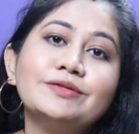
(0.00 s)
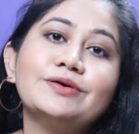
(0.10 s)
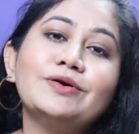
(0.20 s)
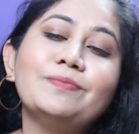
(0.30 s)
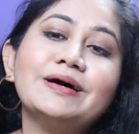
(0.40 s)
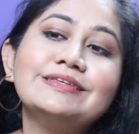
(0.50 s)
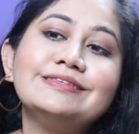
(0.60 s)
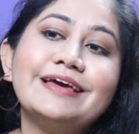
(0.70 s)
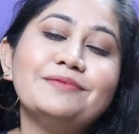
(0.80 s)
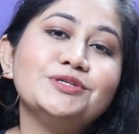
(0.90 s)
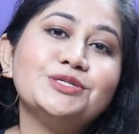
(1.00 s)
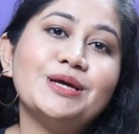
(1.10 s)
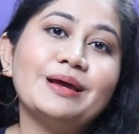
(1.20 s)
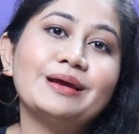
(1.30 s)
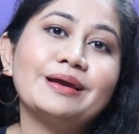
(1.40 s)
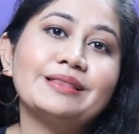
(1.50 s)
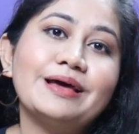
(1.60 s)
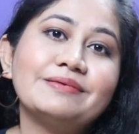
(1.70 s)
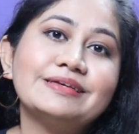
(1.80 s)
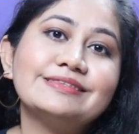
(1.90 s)
तो बस यही मुझे शेयर करना था
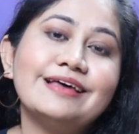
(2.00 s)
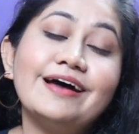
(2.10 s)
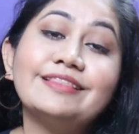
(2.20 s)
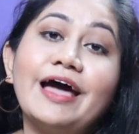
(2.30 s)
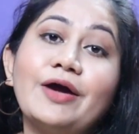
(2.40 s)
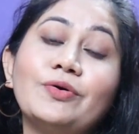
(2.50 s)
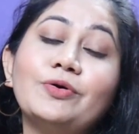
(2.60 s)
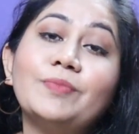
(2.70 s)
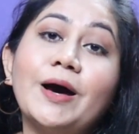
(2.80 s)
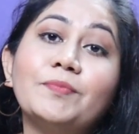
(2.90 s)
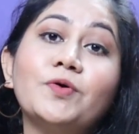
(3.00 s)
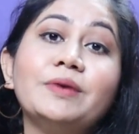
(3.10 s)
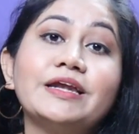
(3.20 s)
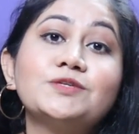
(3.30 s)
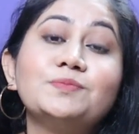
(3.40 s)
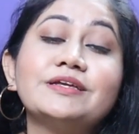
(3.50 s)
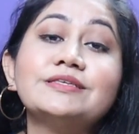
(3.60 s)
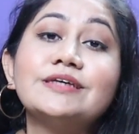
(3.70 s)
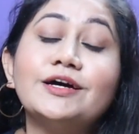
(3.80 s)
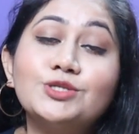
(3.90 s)
आपके साथ आई होप आपको मेरा
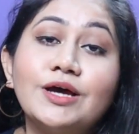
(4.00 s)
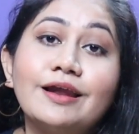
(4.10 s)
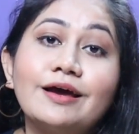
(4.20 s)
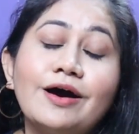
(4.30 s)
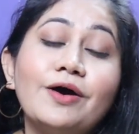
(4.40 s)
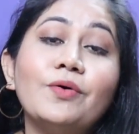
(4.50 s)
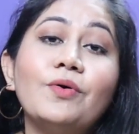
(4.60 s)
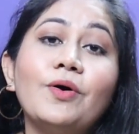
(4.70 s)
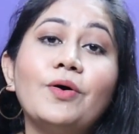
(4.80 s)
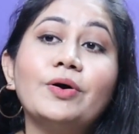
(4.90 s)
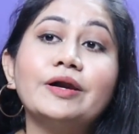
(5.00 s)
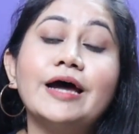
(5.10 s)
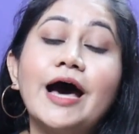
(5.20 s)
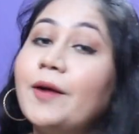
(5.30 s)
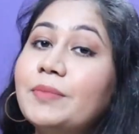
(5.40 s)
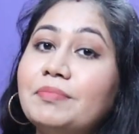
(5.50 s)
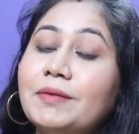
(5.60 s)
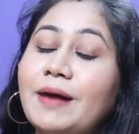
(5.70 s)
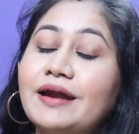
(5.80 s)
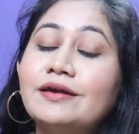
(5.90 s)
एक्सपीरियंस अच्छा लगा हो और आप भी अपने
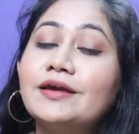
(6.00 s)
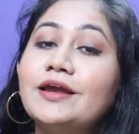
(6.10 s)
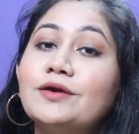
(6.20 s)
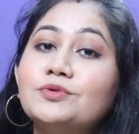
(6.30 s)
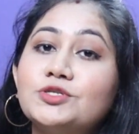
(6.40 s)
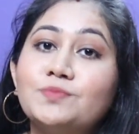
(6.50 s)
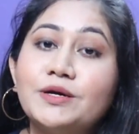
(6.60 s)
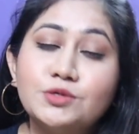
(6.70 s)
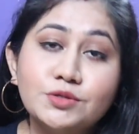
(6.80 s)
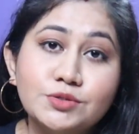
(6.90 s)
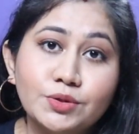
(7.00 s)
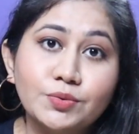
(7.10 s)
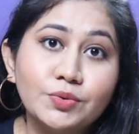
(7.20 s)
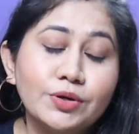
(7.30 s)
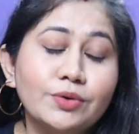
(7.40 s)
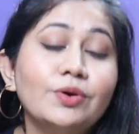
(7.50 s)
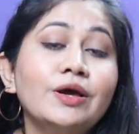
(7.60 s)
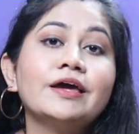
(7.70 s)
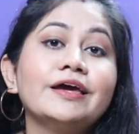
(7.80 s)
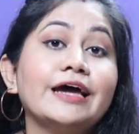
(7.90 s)
पार्टनर के लिए कुछ स्पेशल ज़रूर करो
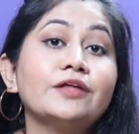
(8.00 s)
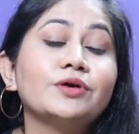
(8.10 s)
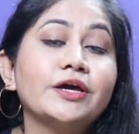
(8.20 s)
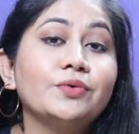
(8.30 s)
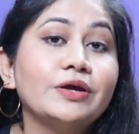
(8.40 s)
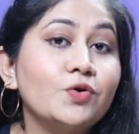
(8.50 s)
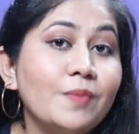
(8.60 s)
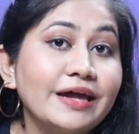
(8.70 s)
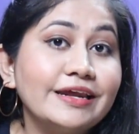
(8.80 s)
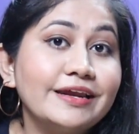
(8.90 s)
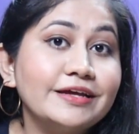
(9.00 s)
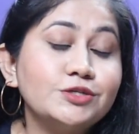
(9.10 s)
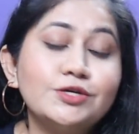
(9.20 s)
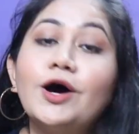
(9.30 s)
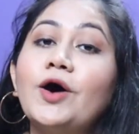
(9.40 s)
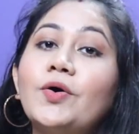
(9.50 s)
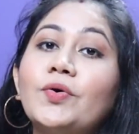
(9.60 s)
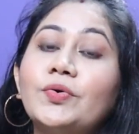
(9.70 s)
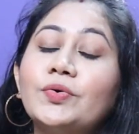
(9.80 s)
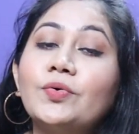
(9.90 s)
या तो कहीं उन्हें घुमाने ले जाओ
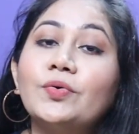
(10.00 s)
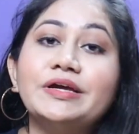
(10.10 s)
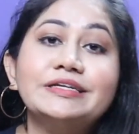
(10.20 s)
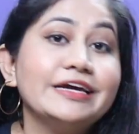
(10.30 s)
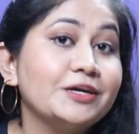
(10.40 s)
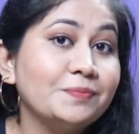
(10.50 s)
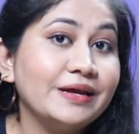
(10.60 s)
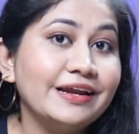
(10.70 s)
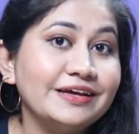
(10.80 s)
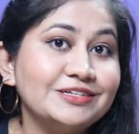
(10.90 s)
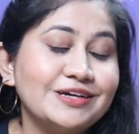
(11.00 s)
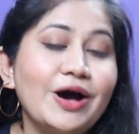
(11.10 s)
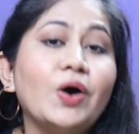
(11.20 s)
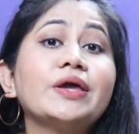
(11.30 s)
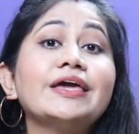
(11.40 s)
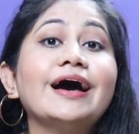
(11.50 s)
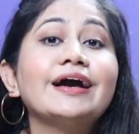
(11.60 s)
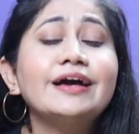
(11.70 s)
उनको कोई डेट पे ले जाओ या